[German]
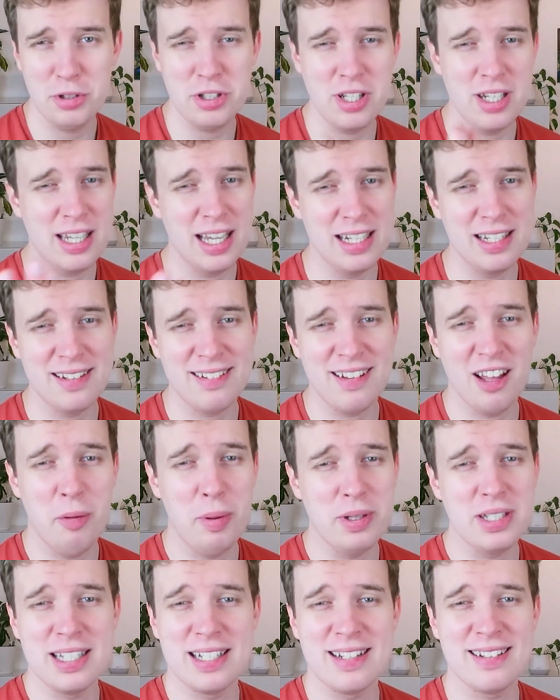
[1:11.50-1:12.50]
möchte dir gerne einen
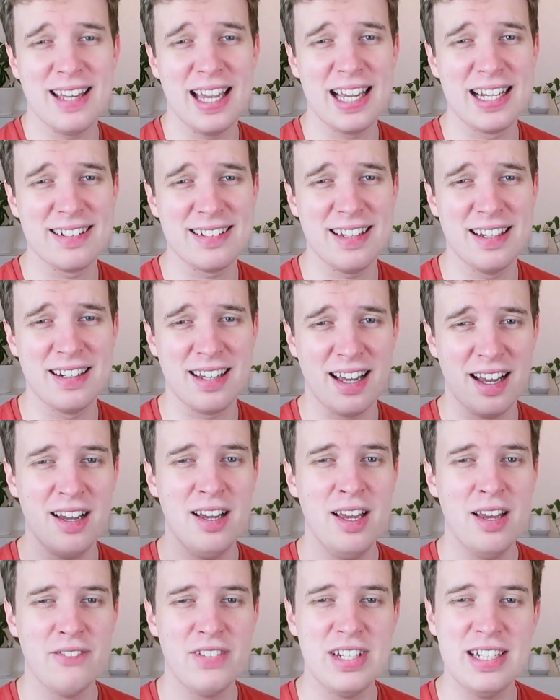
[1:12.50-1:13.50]
Zaubertrick zeigen, Sandra,
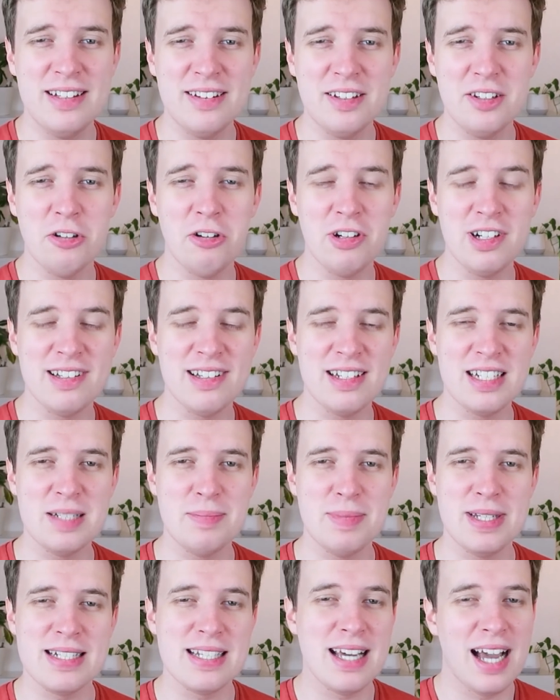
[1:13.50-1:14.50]
wie diese 9
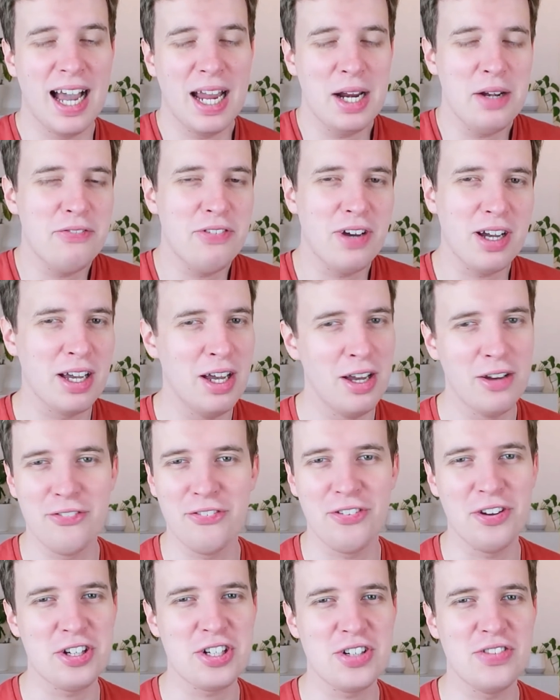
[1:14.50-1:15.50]
cm einfach
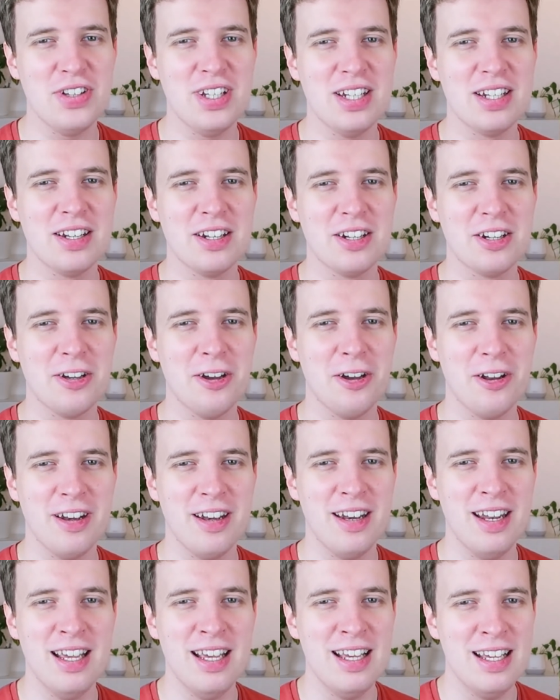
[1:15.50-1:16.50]
verschwinden
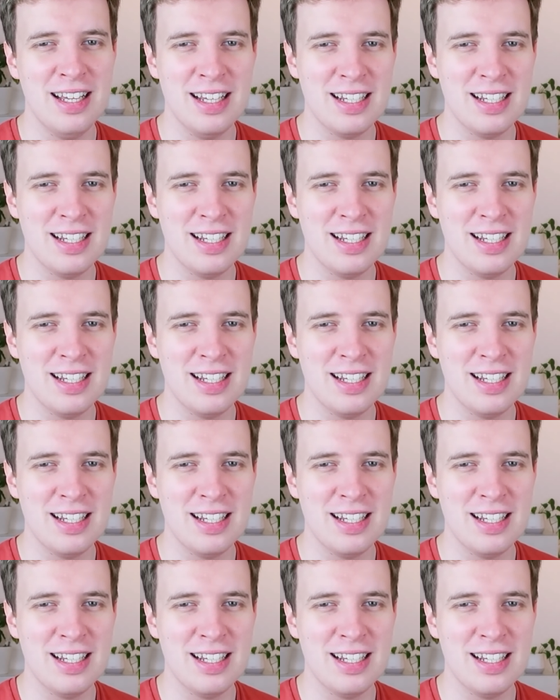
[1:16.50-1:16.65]
können.